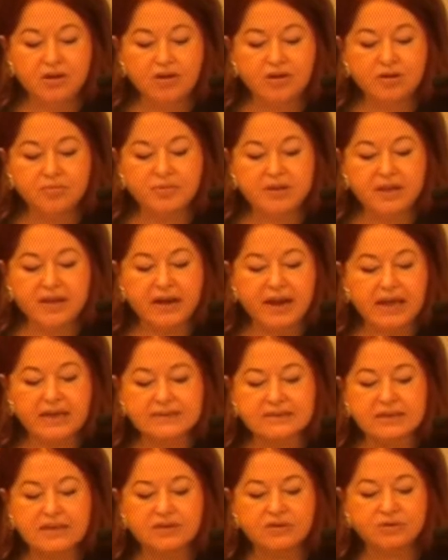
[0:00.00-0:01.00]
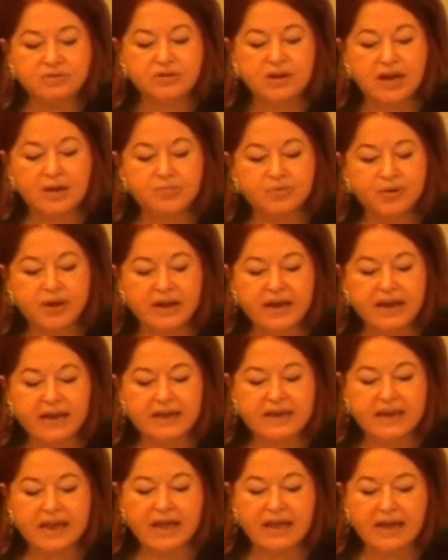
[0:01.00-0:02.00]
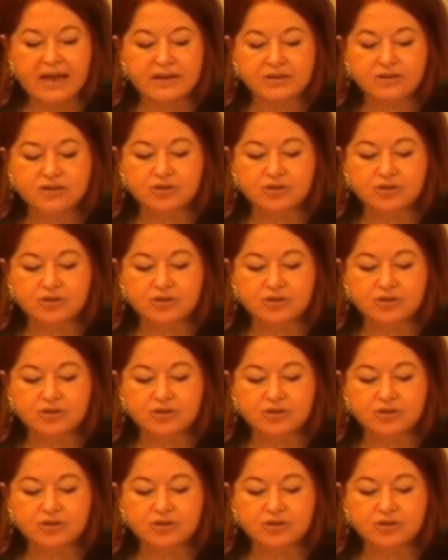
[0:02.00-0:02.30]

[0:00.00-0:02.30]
hubiera sido una buena idea